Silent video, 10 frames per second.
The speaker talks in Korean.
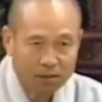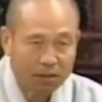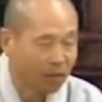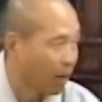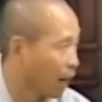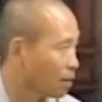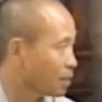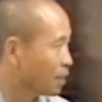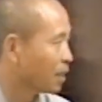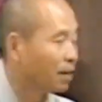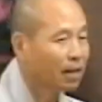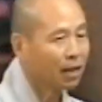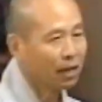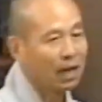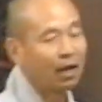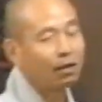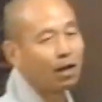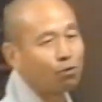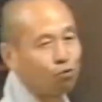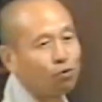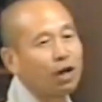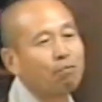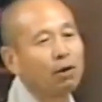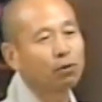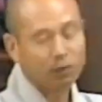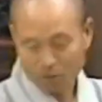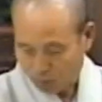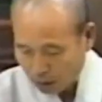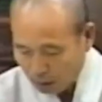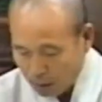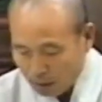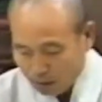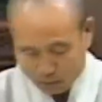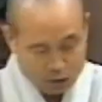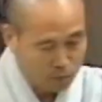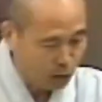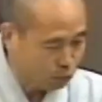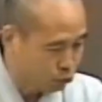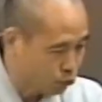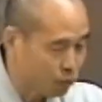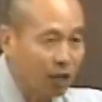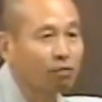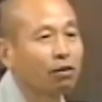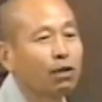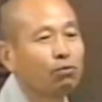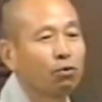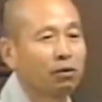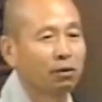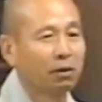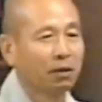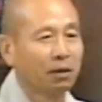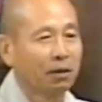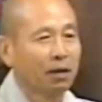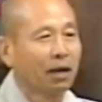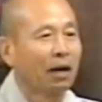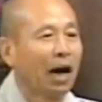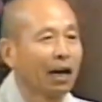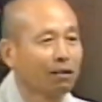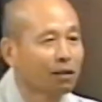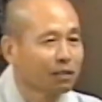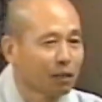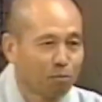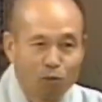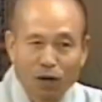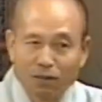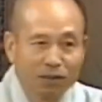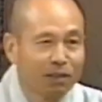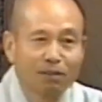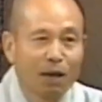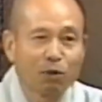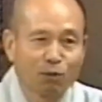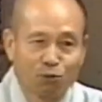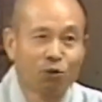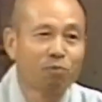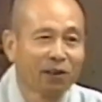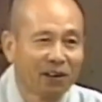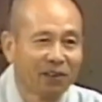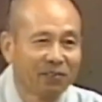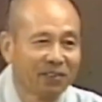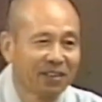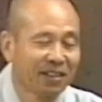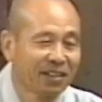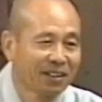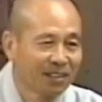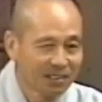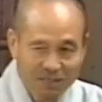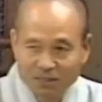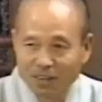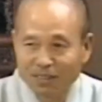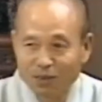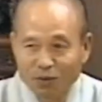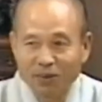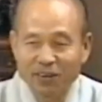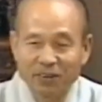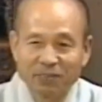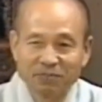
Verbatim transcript: 그렇게 한 거지 옛날 우리가 배울 때는 그냥 글만 쭉 해석해주고는 알았든지 몰랐든지 내버려 둬버려요. 던져두는 거예요.